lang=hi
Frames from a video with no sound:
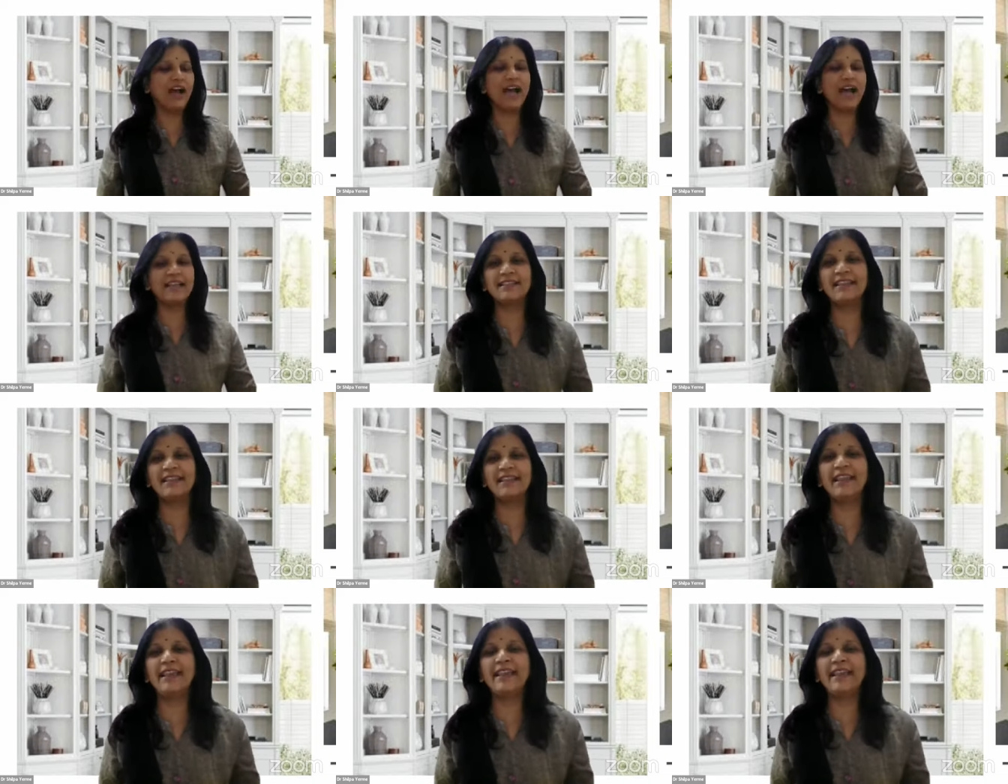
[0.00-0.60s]
आज
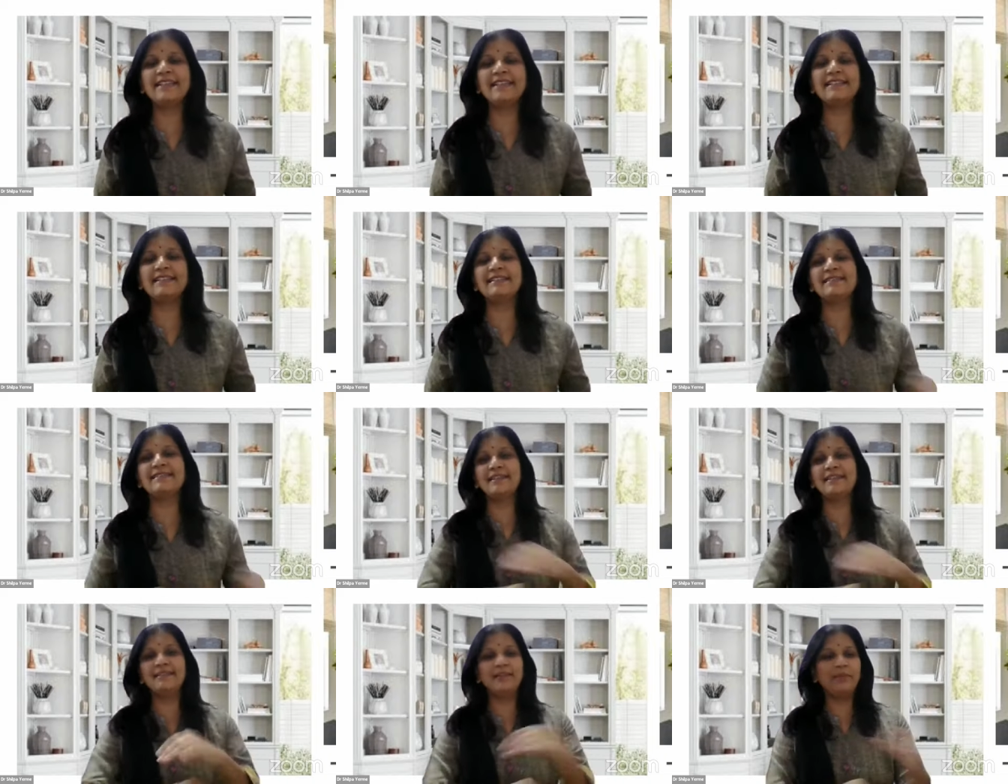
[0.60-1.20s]
के इस
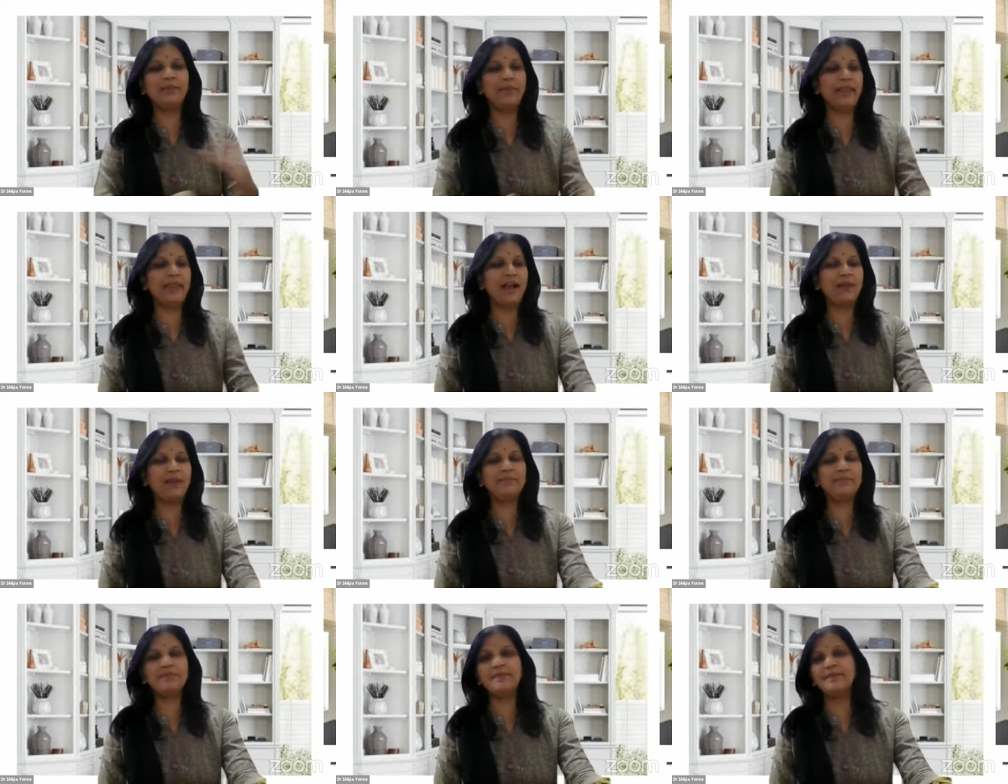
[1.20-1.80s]
सत्र में
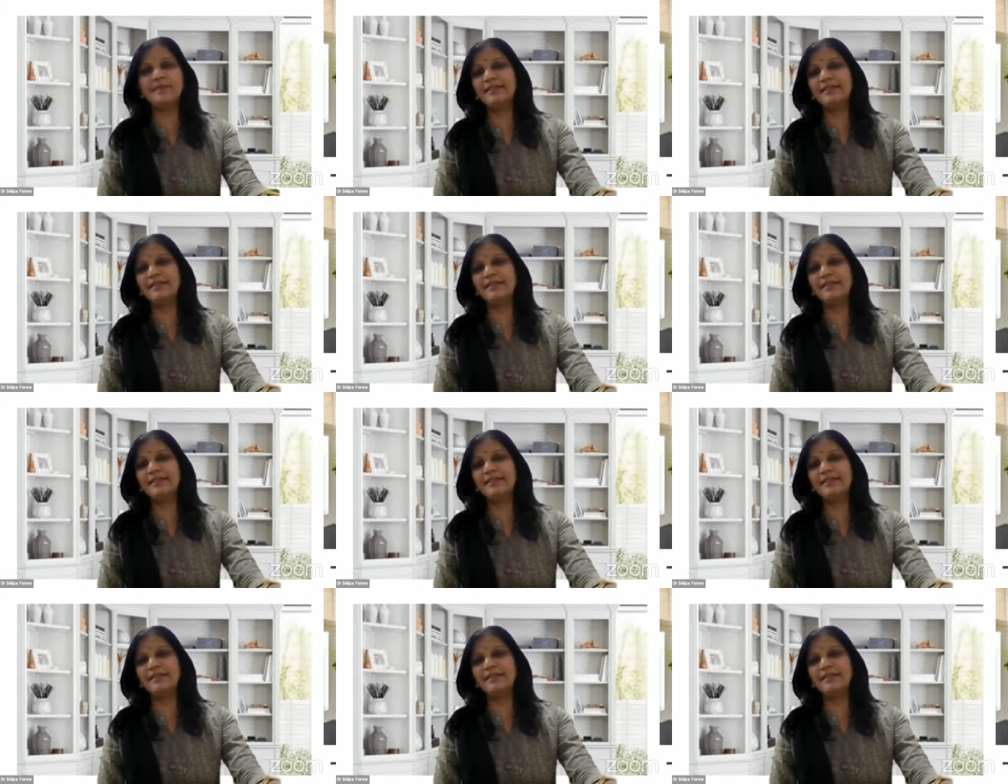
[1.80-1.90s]
आप